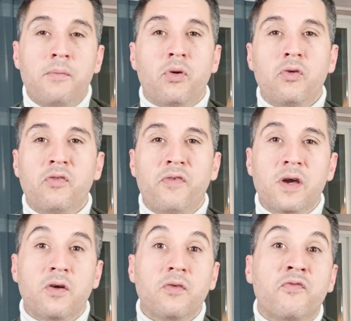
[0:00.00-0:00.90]
pour lui
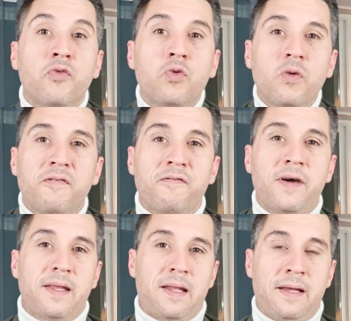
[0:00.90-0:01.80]
faire que vous lui
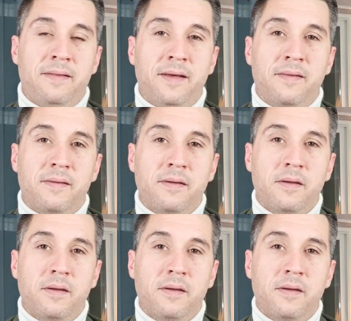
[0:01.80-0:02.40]
faites la tête.